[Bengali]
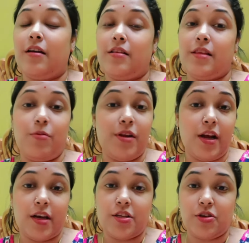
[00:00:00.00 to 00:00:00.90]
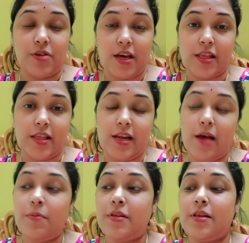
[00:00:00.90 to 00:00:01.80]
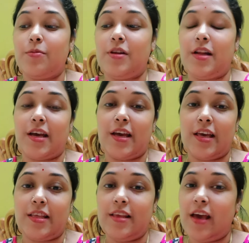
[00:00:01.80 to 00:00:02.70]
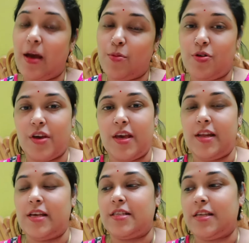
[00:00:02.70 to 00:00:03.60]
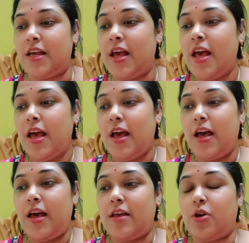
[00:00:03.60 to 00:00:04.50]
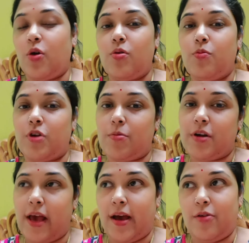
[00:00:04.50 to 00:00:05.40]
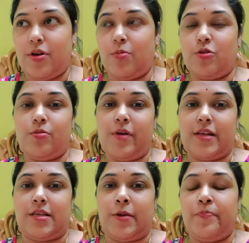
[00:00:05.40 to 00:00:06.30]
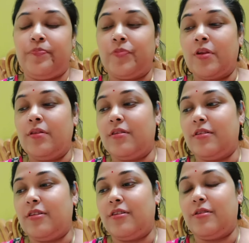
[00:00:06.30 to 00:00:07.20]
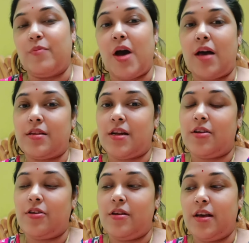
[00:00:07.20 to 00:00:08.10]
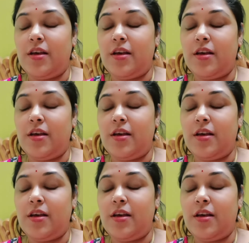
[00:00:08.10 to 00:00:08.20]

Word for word: দেবলীনাকে যখন খেতে দিলাম দেবলীনাকে খেতে দিয়ে আমিও খেয়ে নিয়েছি হ্যাঁ তখন মোটামুটি এগারোটা মতো বাজে তো ভাতটা না হলে